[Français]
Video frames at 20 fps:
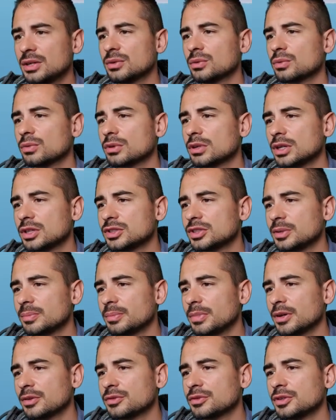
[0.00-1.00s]
Donc là, c'est
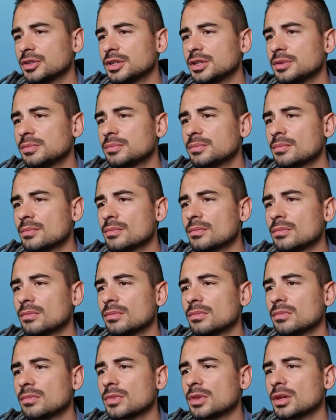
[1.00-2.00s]
parfait.
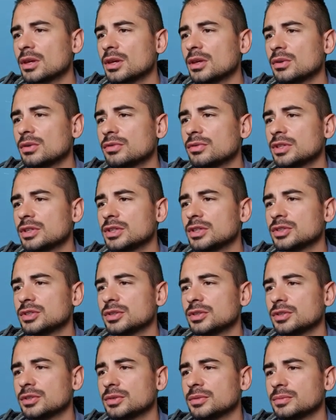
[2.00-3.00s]
Et on va
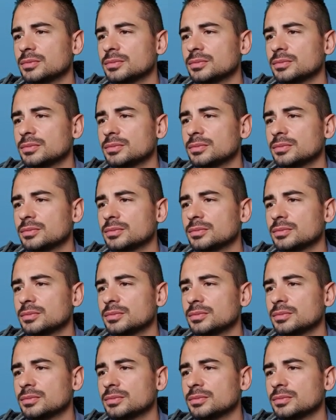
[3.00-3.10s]
descendre.